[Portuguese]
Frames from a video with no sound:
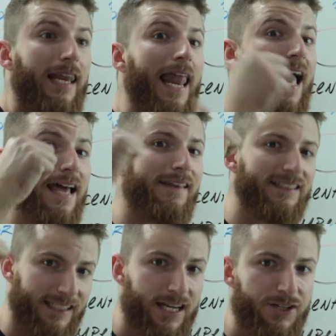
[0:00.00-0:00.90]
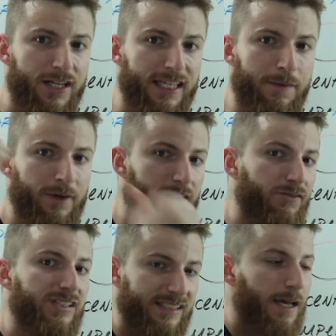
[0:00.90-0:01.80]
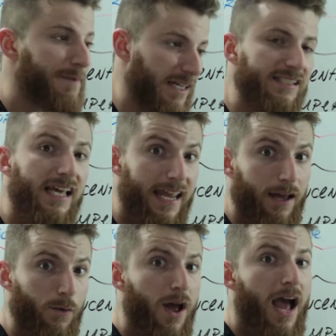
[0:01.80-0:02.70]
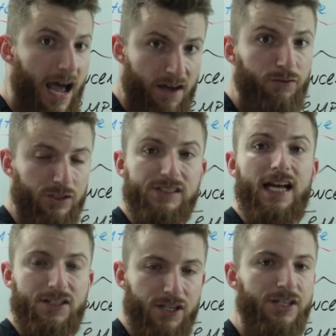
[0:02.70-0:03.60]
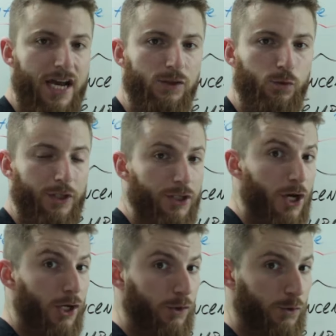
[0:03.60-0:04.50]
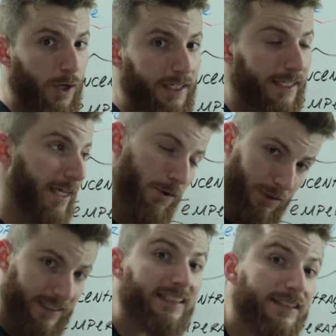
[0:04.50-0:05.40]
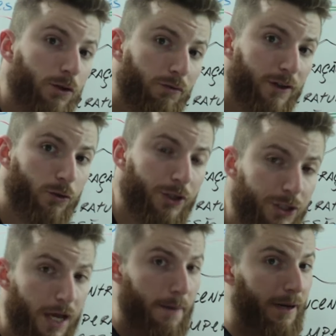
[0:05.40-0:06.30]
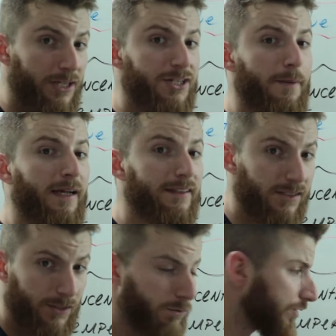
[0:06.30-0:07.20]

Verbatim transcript: lá da cinética química, que você sabe que aceleram a velocidade das reações. Só que eu botei cinco fatores para te chamar a atenção